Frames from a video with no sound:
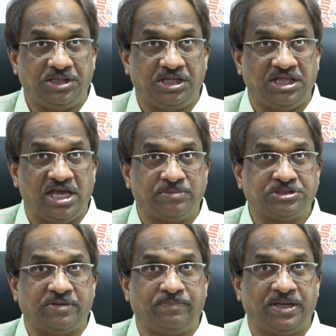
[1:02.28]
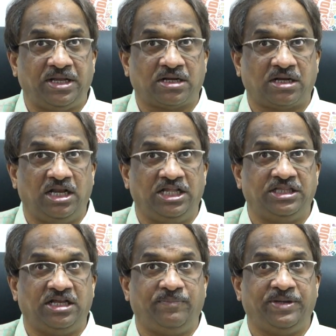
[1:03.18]
ఇదే అంశంపైన
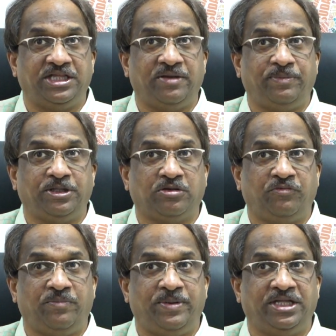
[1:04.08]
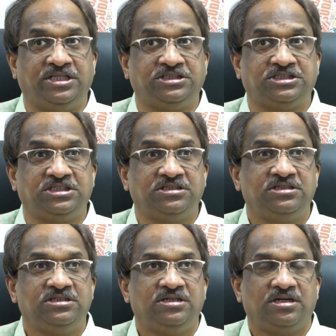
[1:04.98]
అకాలీదళ్ బీజేపీతో విభేదించి
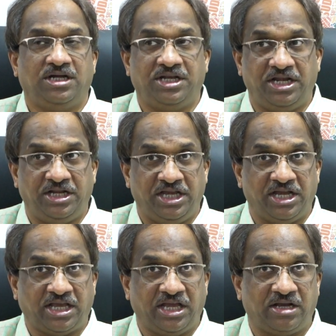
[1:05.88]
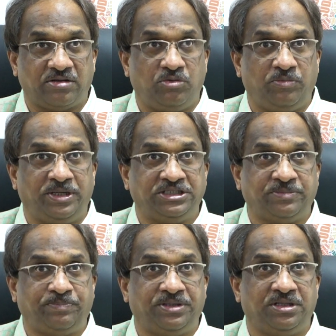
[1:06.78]
ఎన్డీఏకే గుడ్ బై
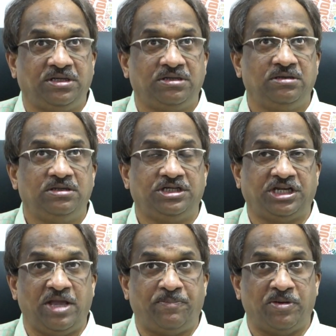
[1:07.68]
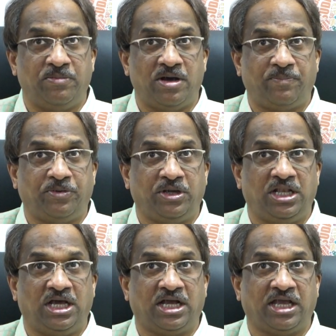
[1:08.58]
చెప్పింది రేపో మాపో
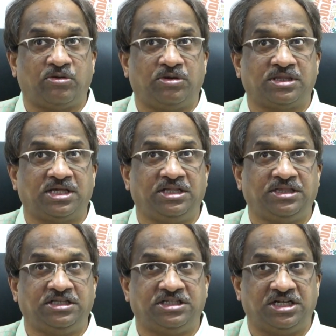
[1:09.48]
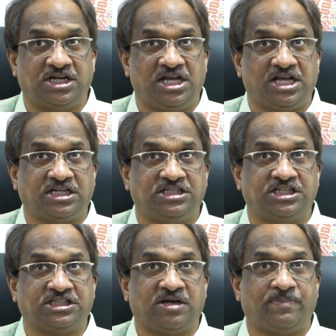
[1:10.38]
ఇలాగే కొనసాగితే జననాయక
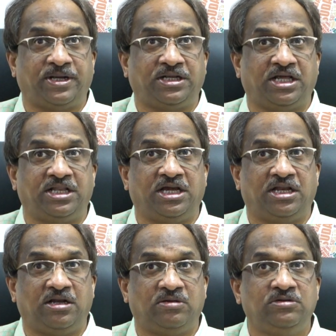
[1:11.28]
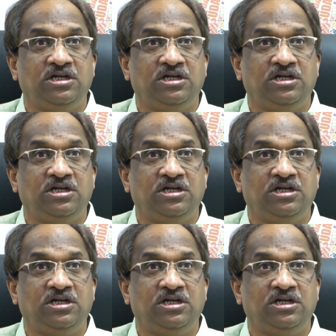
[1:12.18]
జనతా పార్టీ హర్యానాలో